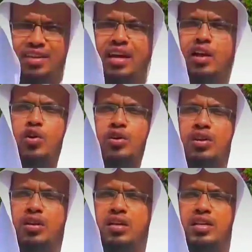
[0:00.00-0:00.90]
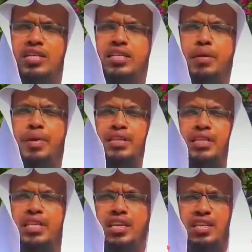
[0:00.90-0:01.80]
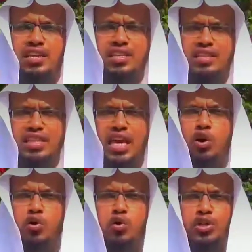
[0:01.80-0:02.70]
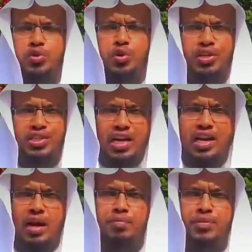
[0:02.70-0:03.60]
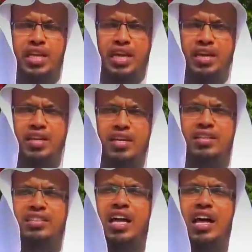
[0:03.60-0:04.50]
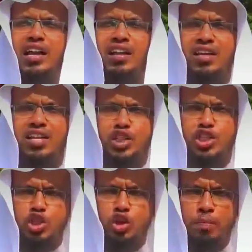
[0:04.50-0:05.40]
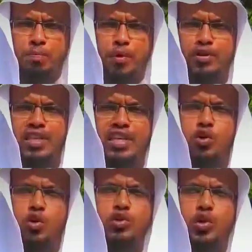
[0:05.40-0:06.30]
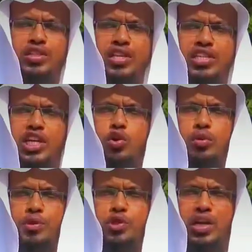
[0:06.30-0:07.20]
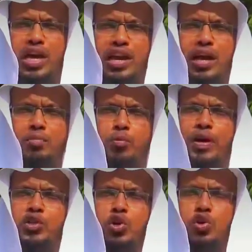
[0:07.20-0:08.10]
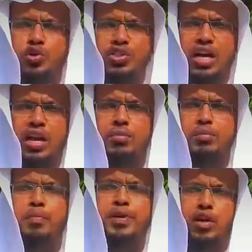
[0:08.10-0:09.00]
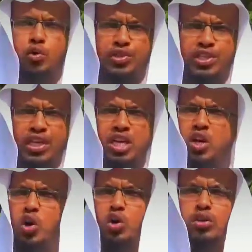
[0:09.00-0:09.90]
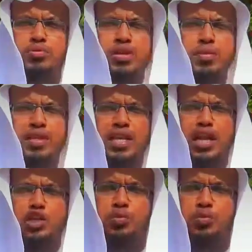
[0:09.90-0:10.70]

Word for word: কারণ সে ব্যক্তির দেহ গঠিত হয়েছে হারাম দিয়ে তার যে সম্পদ তিনি গড়ে তুলেছেন সেগুলোর পিছনে হারাম উপার্জন রয়েছে হারামের ভূমিকা রয়েছে অতএব সেই ব্যক্তি আল্লাহ